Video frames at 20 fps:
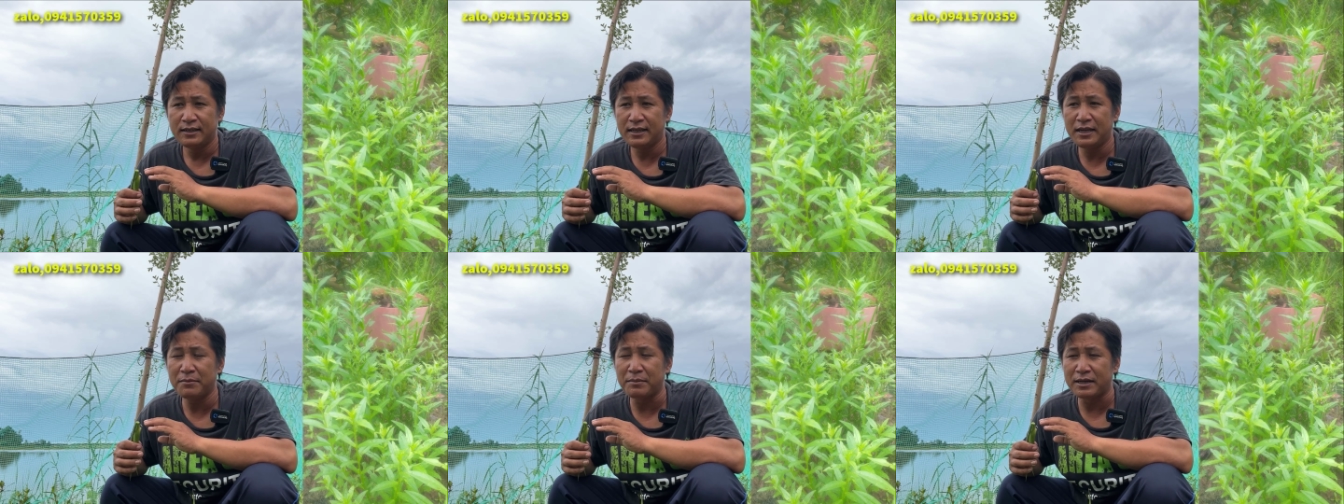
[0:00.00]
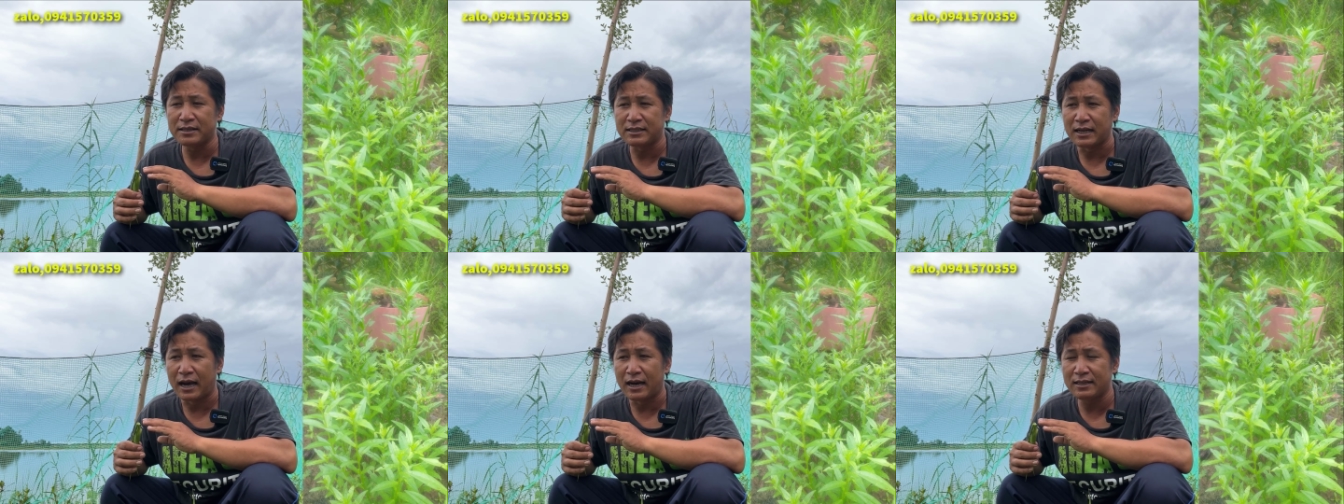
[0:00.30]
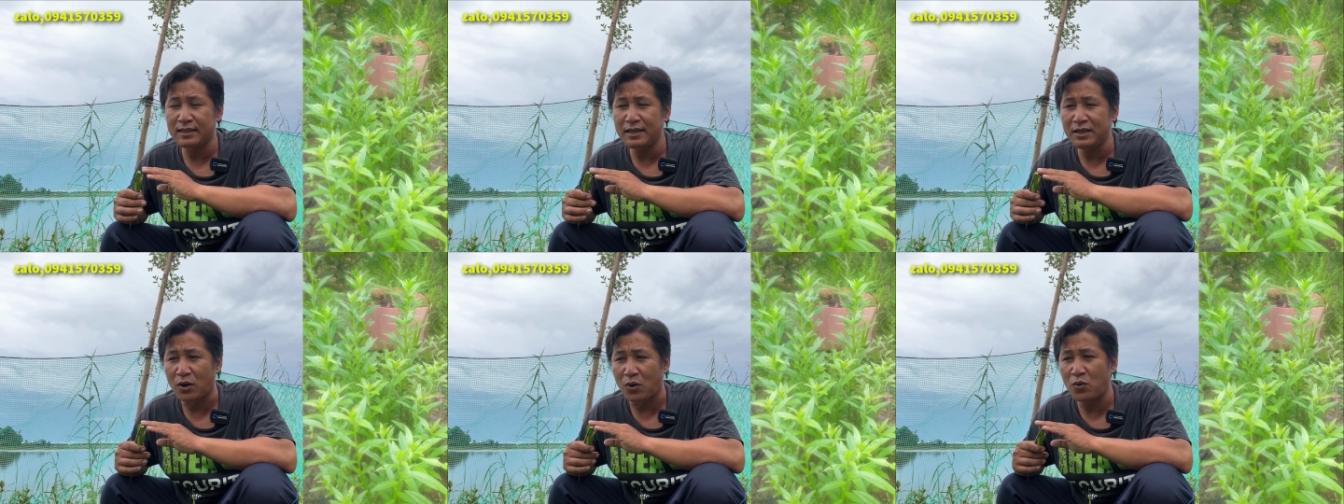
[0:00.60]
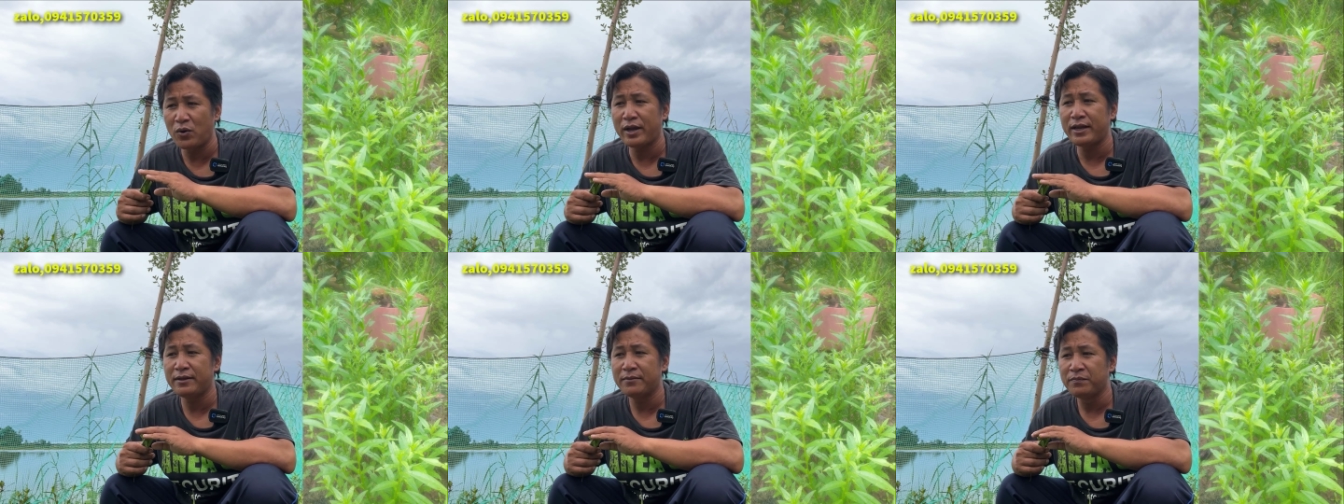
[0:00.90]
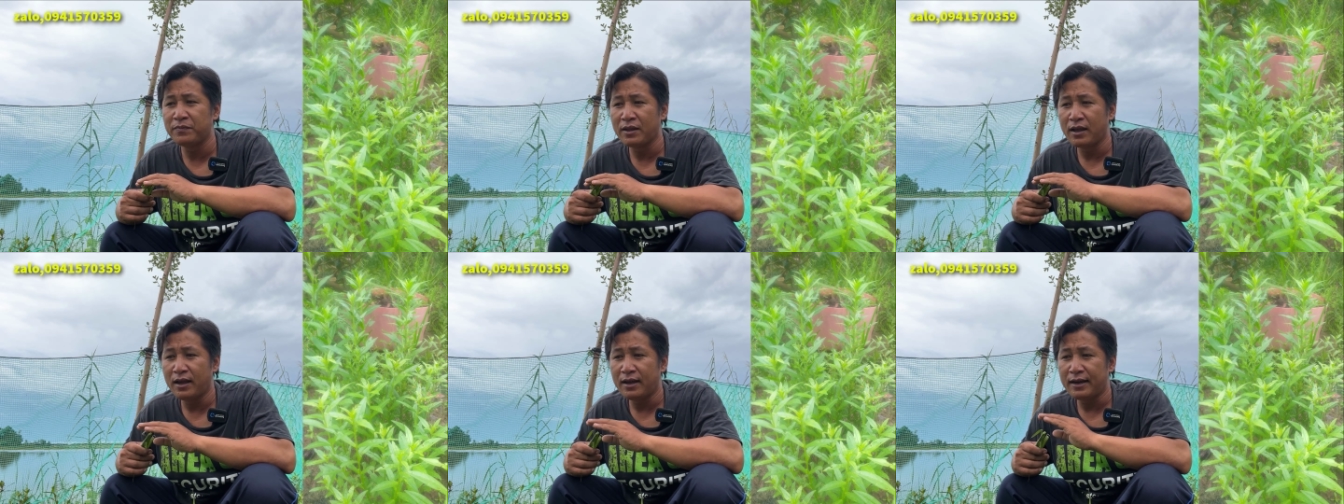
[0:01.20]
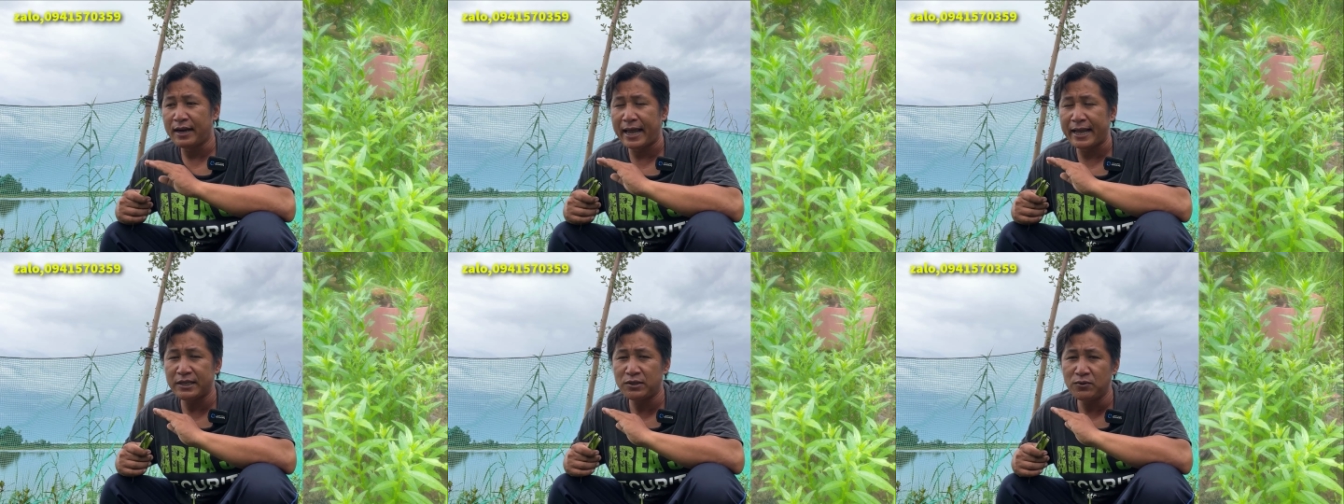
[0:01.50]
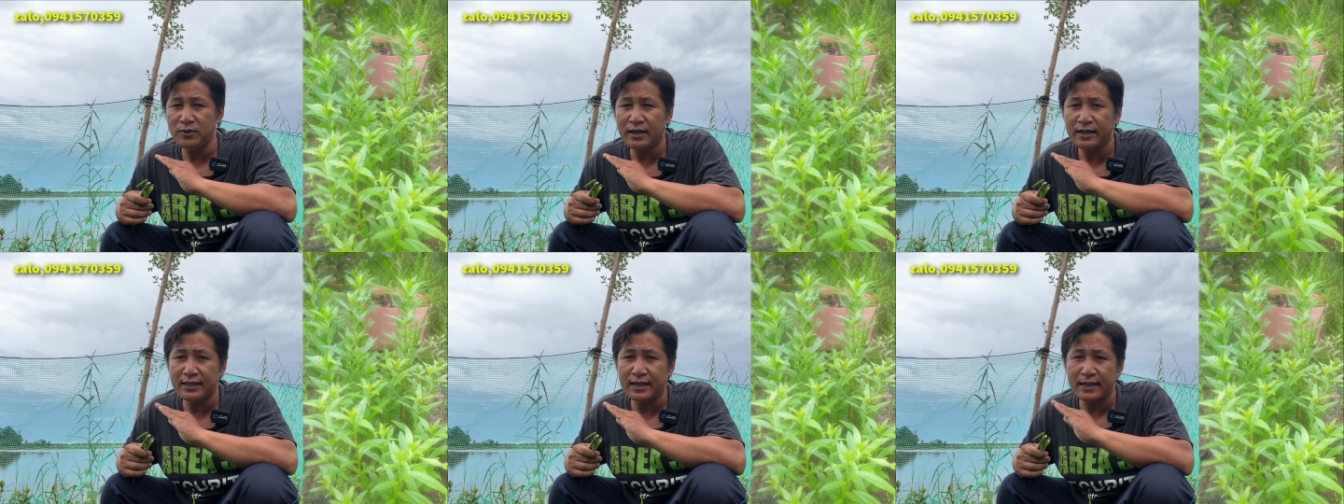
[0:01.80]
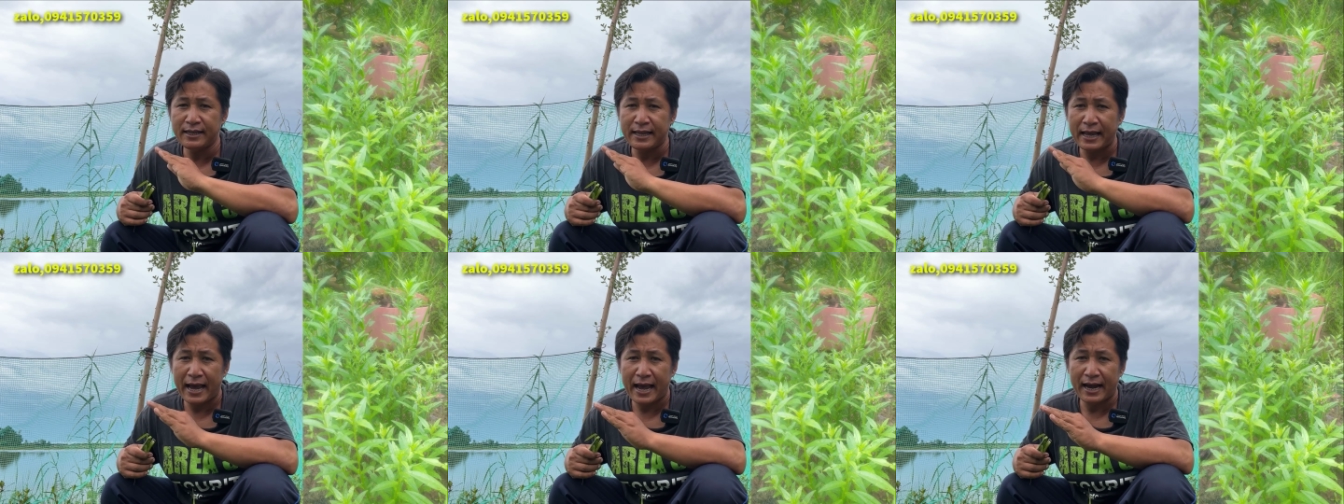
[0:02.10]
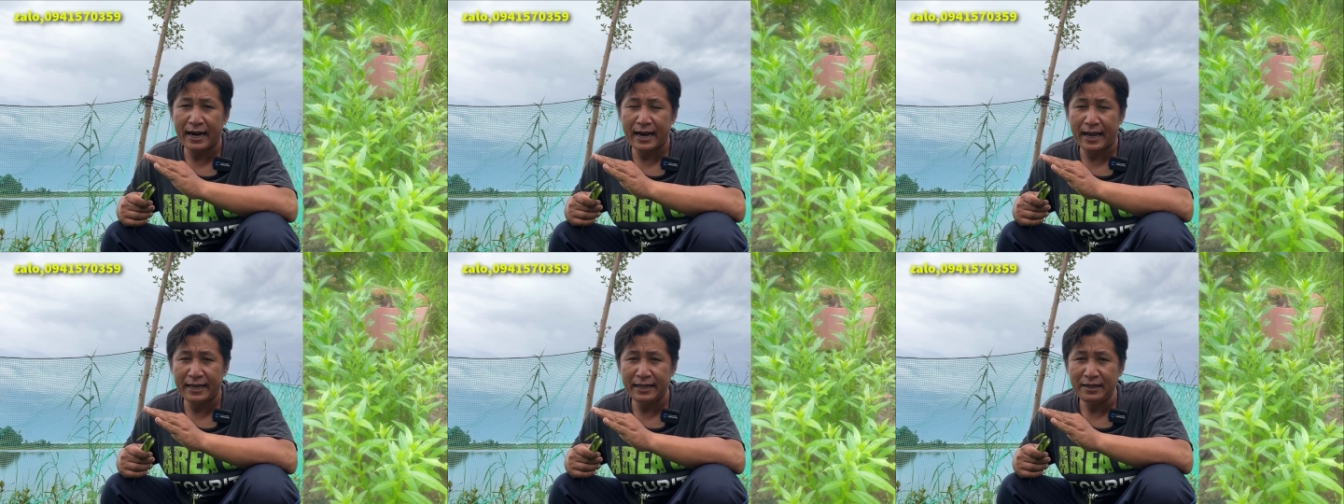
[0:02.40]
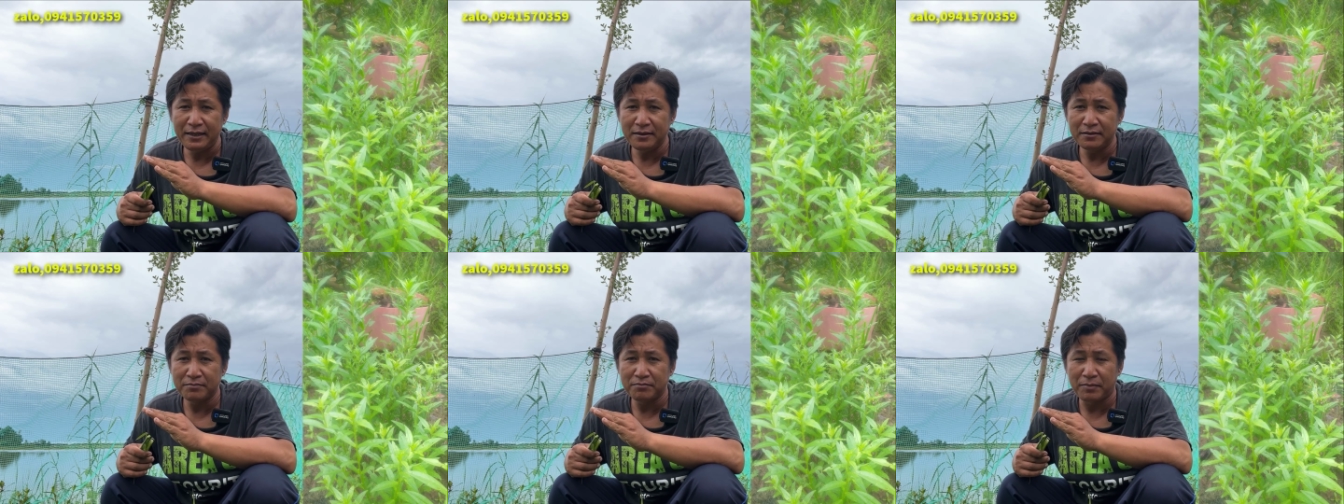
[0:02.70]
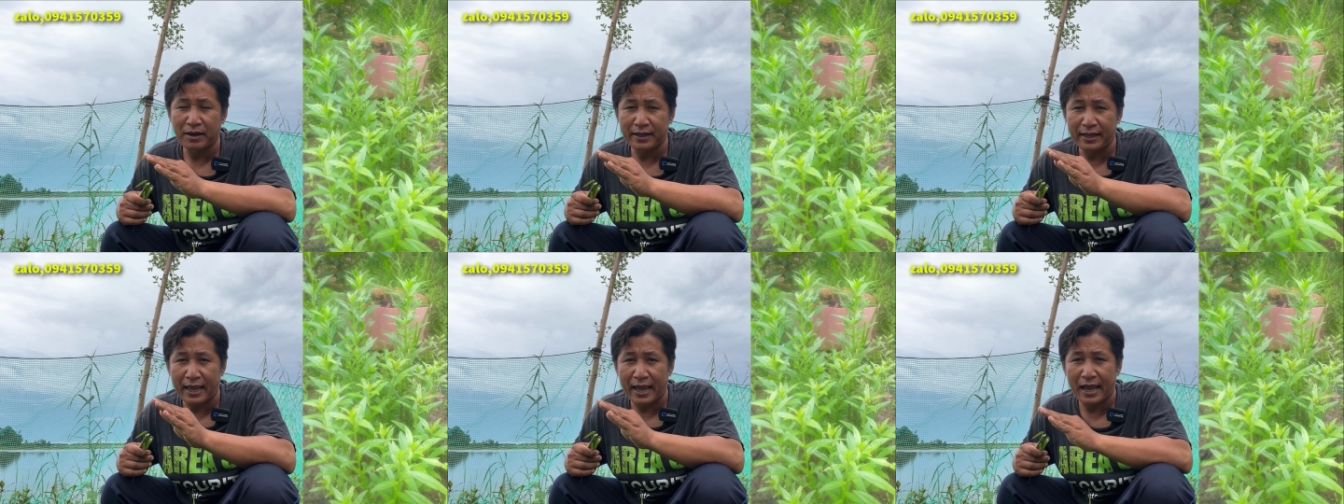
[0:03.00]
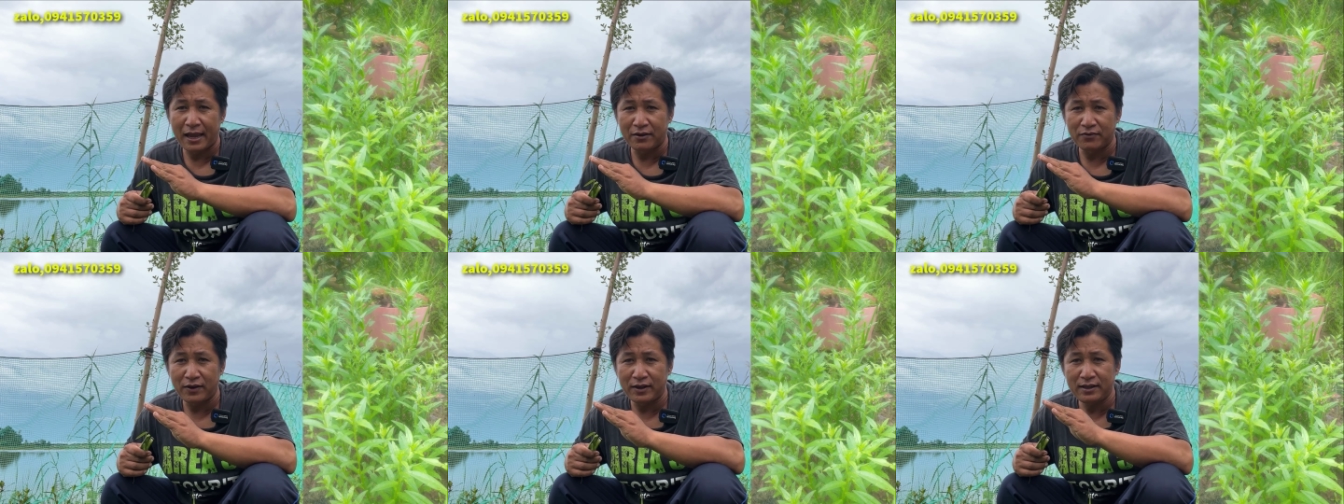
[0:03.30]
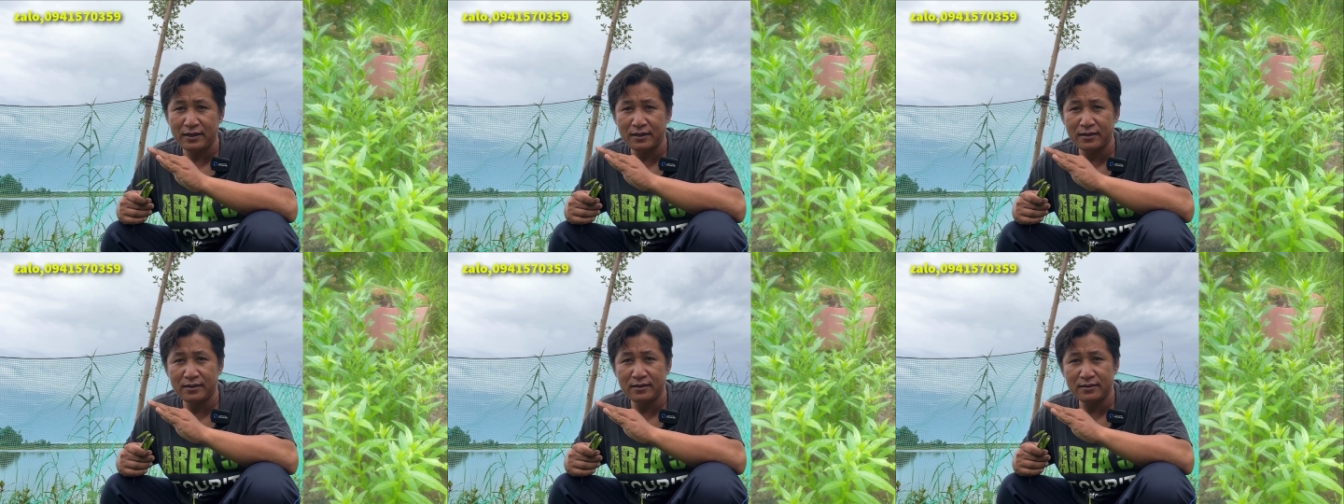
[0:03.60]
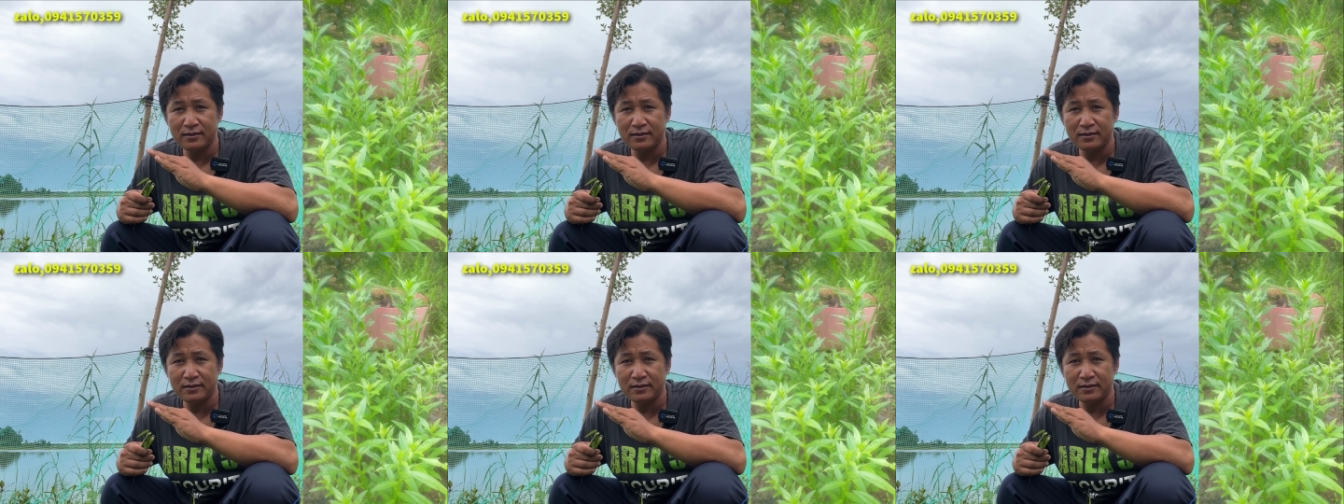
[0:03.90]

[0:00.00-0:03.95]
nhưng mà sợ thí dụ đi đây xuống đi kiên giang lấy mà về phải